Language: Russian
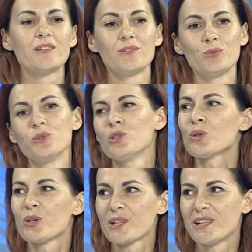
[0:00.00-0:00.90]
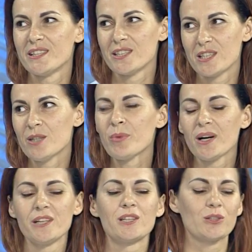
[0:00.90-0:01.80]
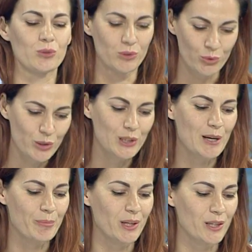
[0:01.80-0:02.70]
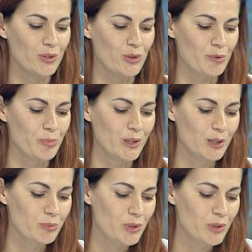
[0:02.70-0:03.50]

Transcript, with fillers: ну, не только для детей маленьких, но и для молодежи. Поэтому